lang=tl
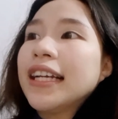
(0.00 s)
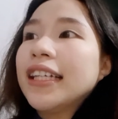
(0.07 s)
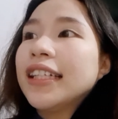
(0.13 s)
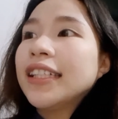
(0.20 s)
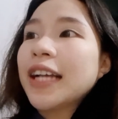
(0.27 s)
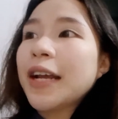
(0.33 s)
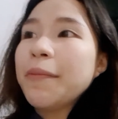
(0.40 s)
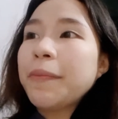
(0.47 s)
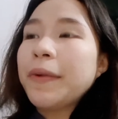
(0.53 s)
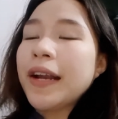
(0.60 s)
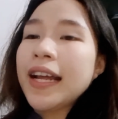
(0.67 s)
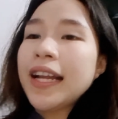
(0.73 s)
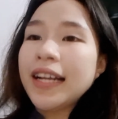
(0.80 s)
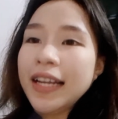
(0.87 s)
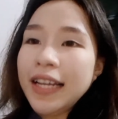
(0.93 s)

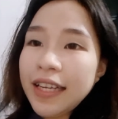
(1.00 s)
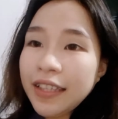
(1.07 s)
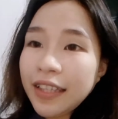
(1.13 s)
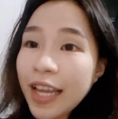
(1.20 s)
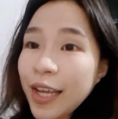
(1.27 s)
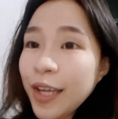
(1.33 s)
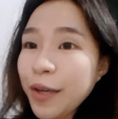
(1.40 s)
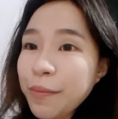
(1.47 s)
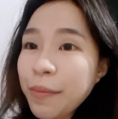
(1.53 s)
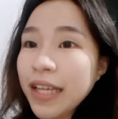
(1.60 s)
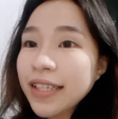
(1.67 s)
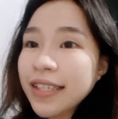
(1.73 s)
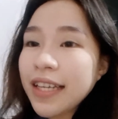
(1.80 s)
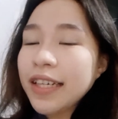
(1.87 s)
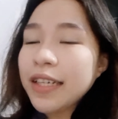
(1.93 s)
Siyempre, thank you
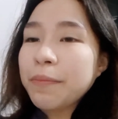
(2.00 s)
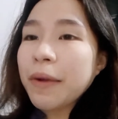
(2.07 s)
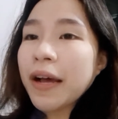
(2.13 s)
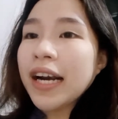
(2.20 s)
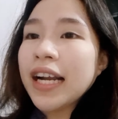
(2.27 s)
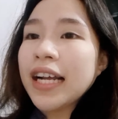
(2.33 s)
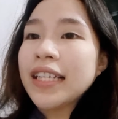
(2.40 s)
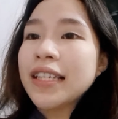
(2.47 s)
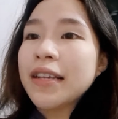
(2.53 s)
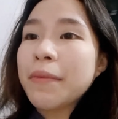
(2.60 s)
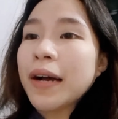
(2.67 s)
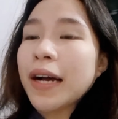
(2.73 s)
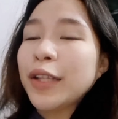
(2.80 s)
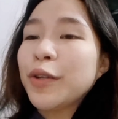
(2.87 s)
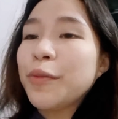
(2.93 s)
message para sa
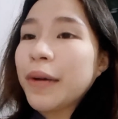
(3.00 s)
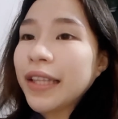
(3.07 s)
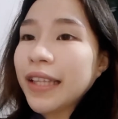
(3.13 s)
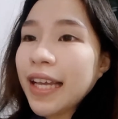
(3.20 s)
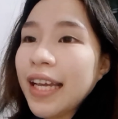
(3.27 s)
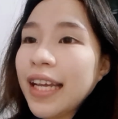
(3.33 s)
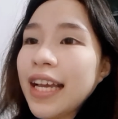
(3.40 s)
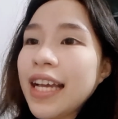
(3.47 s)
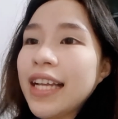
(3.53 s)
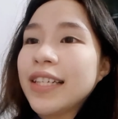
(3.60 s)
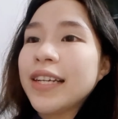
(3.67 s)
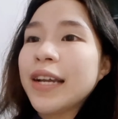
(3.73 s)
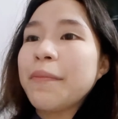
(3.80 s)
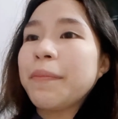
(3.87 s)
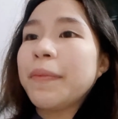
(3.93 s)
mga dumating and
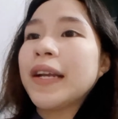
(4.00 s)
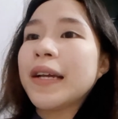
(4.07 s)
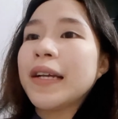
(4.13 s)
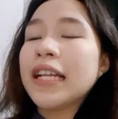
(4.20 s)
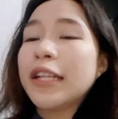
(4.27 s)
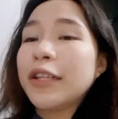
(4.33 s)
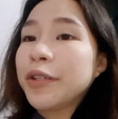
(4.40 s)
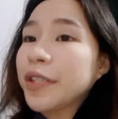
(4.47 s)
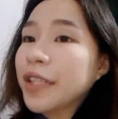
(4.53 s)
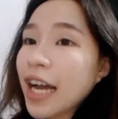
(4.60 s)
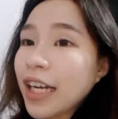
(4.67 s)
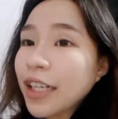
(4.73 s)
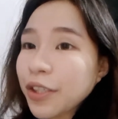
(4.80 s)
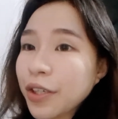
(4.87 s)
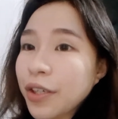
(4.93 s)
syempre
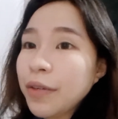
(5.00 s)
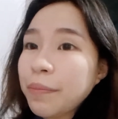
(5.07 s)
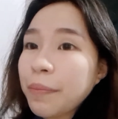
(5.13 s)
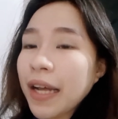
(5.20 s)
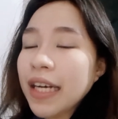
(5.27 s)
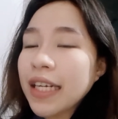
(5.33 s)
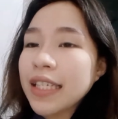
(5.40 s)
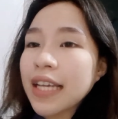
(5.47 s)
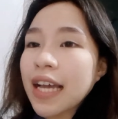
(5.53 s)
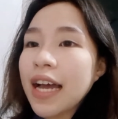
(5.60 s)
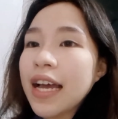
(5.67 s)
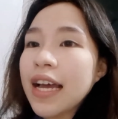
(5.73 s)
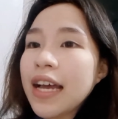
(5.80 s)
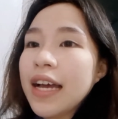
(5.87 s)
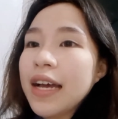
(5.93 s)
introduction para sa
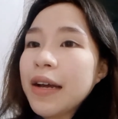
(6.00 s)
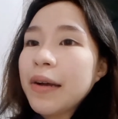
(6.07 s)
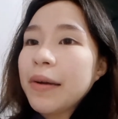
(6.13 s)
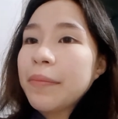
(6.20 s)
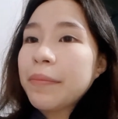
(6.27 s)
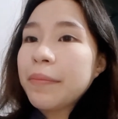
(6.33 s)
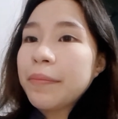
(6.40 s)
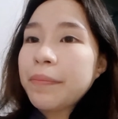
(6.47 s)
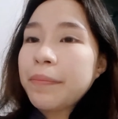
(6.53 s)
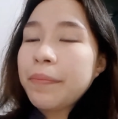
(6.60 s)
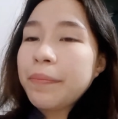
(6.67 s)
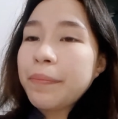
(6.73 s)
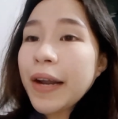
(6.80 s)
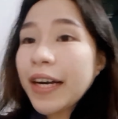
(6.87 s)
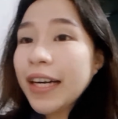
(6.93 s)

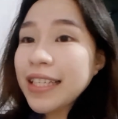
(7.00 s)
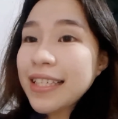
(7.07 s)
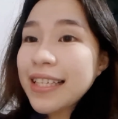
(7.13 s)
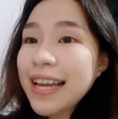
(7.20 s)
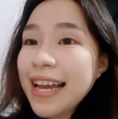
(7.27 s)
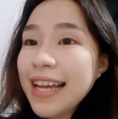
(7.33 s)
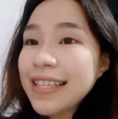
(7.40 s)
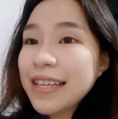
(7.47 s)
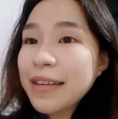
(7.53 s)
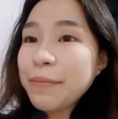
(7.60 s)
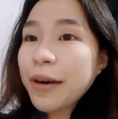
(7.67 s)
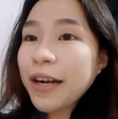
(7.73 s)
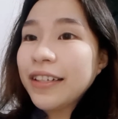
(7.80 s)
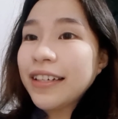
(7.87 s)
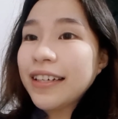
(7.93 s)
parents ni Ice and
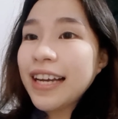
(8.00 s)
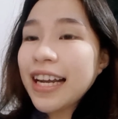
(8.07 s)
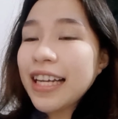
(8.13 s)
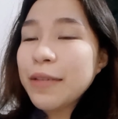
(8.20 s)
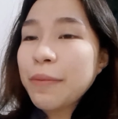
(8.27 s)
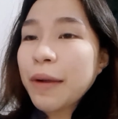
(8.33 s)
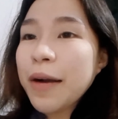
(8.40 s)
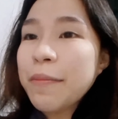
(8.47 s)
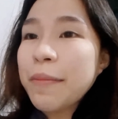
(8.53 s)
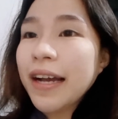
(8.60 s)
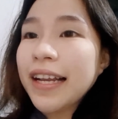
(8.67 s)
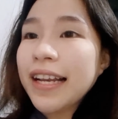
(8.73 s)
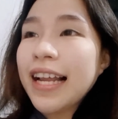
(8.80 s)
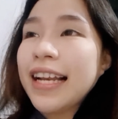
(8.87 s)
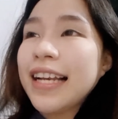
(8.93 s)
brother ni Ice para
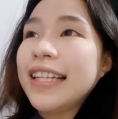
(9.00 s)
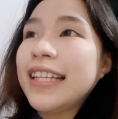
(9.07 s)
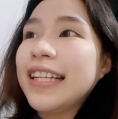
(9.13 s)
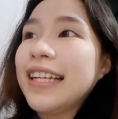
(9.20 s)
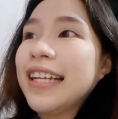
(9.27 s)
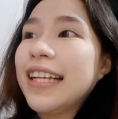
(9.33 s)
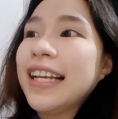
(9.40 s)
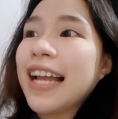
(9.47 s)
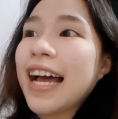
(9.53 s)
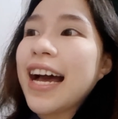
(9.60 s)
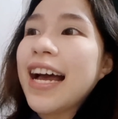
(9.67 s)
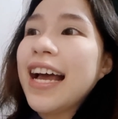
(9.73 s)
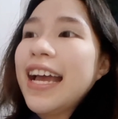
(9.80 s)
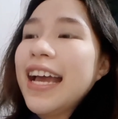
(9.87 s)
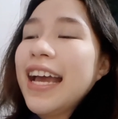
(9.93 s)
makilala din nila.
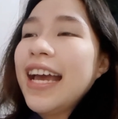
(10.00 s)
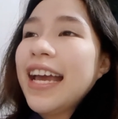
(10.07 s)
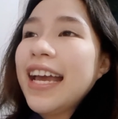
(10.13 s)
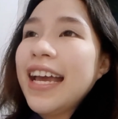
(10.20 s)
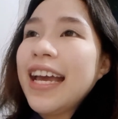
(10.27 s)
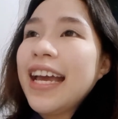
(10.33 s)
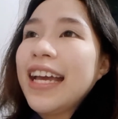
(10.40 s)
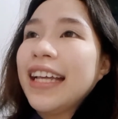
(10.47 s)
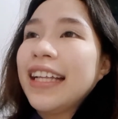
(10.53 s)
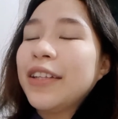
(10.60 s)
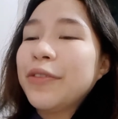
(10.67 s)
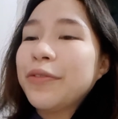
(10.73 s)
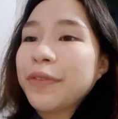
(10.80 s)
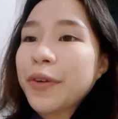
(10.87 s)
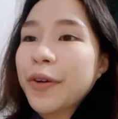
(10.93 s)
And
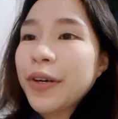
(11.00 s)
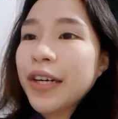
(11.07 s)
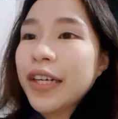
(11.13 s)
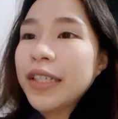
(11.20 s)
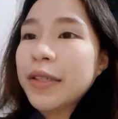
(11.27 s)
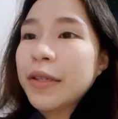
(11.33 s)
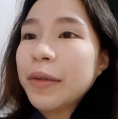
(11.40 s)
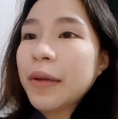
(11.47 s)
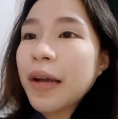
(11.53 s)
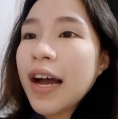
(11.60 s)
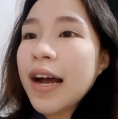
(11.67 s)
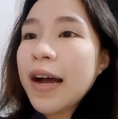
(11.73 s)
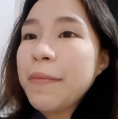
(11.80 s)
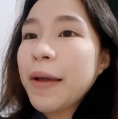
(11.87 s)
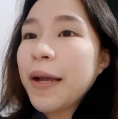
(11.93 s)
of course,
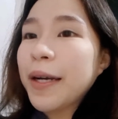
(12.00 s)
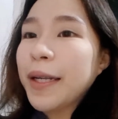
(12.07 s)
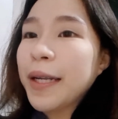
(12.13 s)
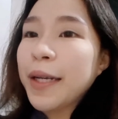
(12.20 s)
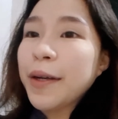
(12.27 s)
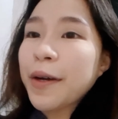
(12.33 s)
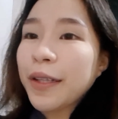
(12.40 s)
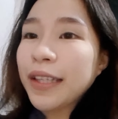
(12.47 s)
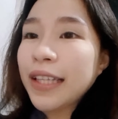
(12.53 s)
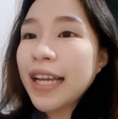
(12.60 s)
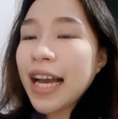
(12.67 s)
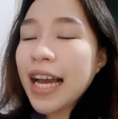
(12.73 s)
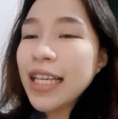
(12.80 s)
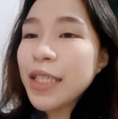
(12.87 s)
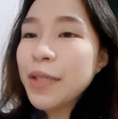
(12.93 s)
uh, meron din konting
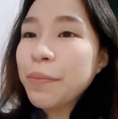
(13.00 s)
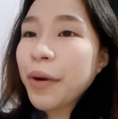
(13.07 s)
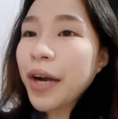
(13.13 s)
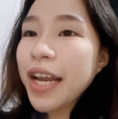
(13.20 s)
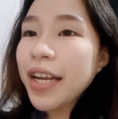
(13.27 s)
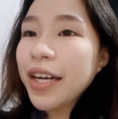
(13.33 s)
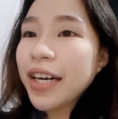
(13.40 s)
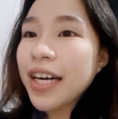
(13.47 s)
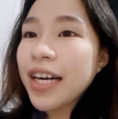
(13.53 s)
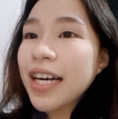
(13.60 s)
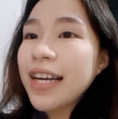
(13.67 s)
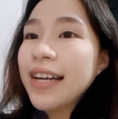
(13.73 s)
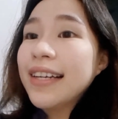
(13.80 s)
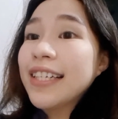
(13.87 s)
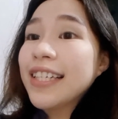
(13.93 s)
icebreaker,
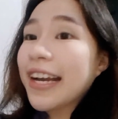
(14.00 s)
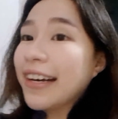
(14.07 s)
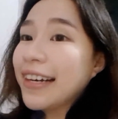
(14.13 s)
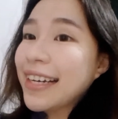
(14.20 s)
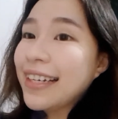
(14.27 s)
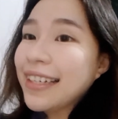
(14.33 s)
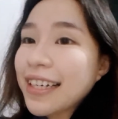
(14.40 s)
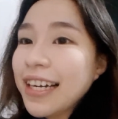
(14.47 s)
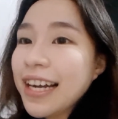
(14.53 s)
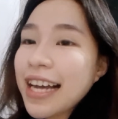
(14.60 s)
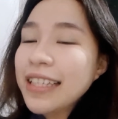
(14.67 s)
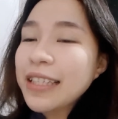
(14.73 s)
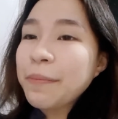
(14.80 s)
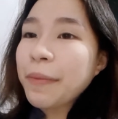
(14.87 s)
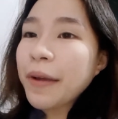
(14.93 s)
sharing ng
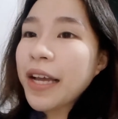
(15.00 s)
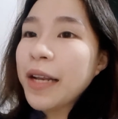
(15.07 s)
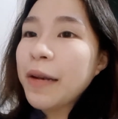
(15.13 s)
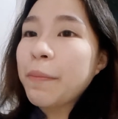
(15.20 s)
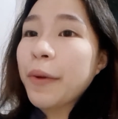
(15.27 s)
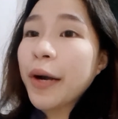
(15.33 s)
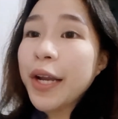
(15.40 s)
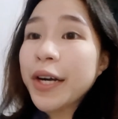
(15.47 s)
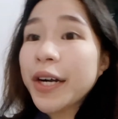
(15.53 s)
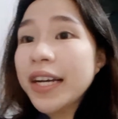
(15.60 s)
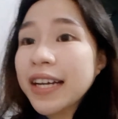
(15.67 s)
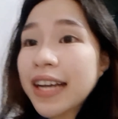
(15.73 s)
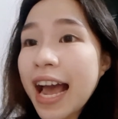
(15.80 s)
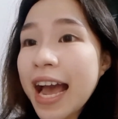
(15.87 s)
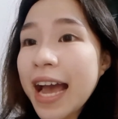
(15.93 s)
gospel, prayer
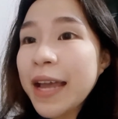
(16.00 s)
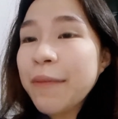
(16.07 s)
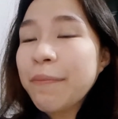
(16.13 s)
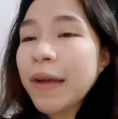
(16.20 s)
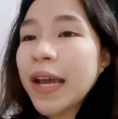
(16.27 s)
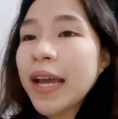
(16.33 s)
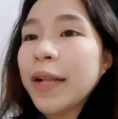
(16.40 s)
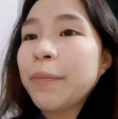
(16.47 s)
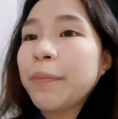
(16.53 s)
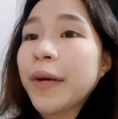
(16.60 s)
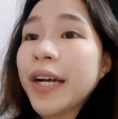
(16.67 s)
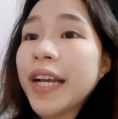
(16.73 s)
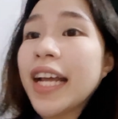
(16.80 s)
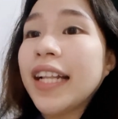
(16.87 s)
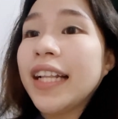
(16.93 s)
time, and
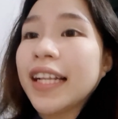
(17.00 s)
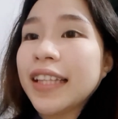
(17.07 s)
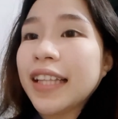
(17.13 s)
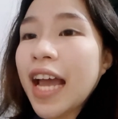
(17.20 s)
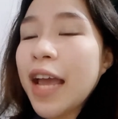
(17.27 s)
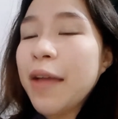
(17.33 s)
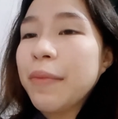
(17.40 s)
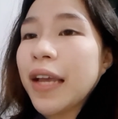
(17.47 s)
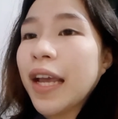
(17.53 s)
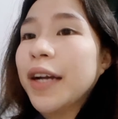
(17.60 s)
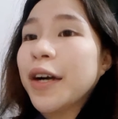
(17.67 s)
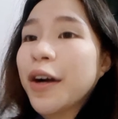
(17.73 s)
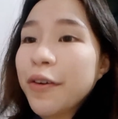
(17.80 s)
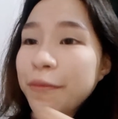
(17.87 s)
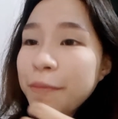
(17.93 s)
merienda time,
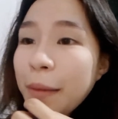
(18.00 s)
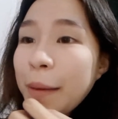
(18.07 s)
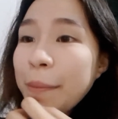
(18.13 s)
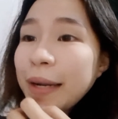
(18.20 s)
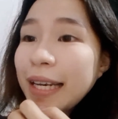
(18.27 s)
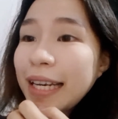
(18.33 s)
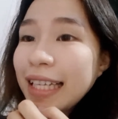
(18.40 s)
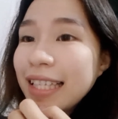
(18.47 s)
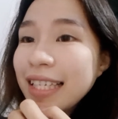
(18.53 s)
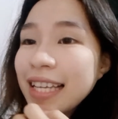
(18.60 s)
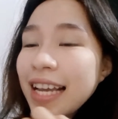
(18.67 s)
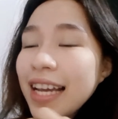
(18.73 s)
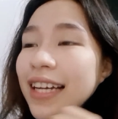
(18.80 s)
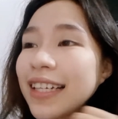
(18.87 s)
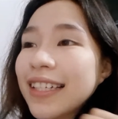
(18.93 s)
care of Mama Needs.
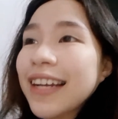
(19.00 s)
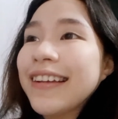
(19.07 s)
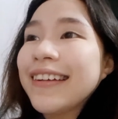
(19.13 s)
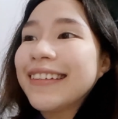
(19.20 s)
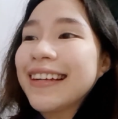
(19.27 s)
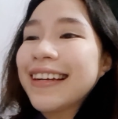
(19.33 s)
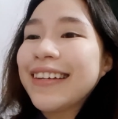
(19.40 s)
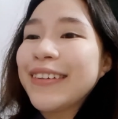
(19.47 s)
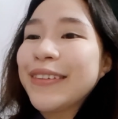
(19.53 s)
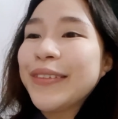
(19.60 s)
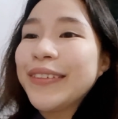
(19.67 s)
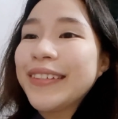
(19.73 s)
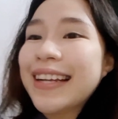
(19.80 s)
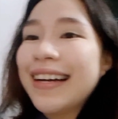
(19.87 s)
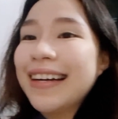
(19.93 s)
Siya yung
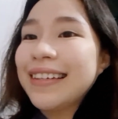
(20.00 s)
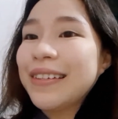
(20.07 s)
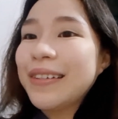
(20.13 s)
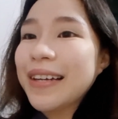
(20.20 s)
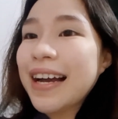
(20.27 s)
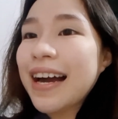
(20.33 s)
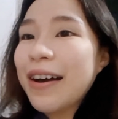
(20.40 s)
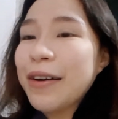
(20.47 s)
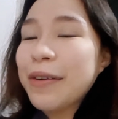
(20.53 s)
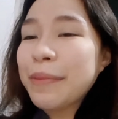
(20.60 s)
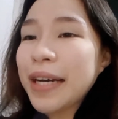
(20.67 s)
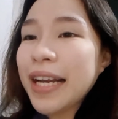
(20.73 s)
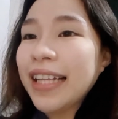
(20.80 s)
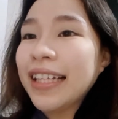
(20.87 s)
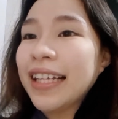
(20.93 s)
nagluto ng lugaw,
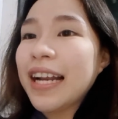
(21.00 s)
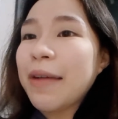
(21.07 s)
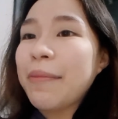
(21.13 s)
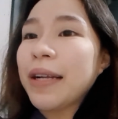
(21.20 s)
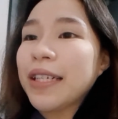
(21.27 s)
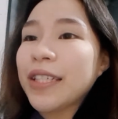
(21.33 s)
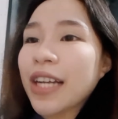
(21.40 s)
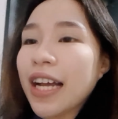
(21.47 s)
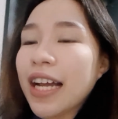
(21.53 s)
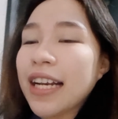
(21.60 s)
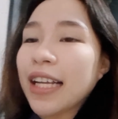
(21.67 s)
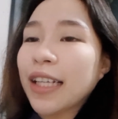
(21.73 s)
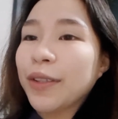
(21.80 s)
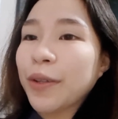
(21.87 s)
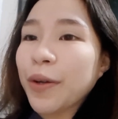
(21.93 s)
merienda namin, at saka
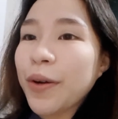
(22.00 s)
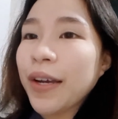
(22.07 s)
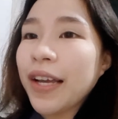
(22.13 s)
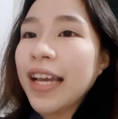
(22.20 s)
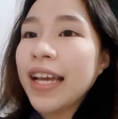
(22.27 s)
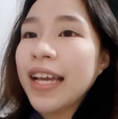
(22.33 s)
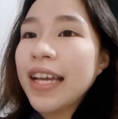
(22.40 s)
ng toge